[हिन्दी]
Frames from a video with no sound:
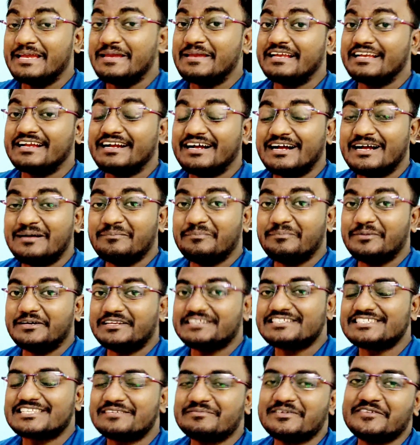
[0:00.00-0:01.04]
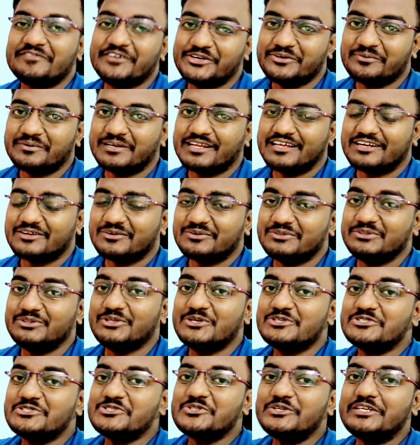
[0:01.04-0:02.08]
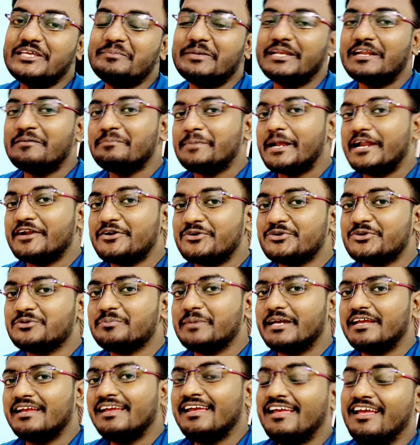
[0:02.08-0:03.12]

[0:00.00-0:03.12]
कहाँ पर इस समय वीडियो बना रहा हूँ दोस्तों ये मेरा बेडरूम है